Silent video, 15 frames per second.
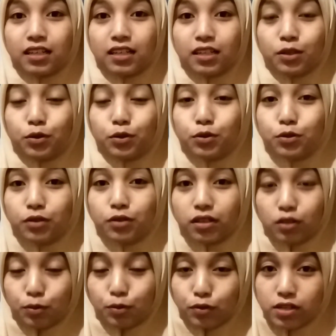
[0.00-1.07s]
Kerudung
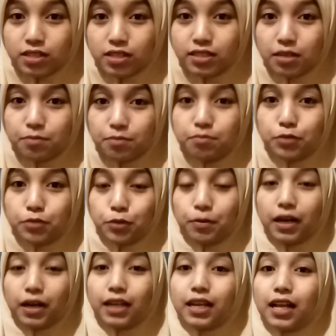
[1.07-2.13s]
ataupun hijab
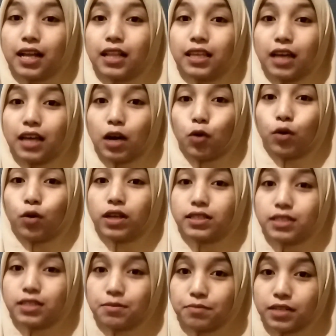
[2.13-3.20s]
merupakan hal yang
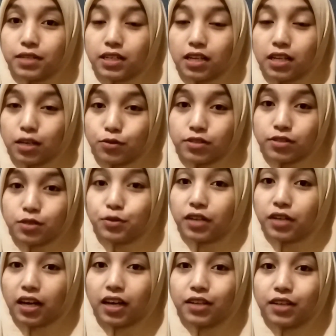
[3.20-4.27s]
wajib dan harus
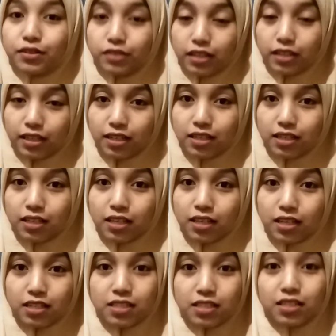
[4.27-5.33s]
digunakan oleh
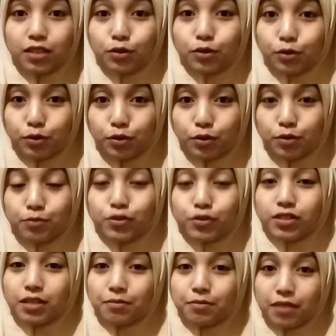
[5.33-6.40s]
seluruh
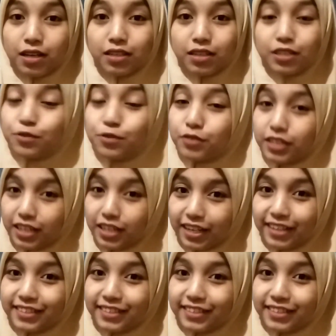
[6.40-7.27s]
muslimah di dunia.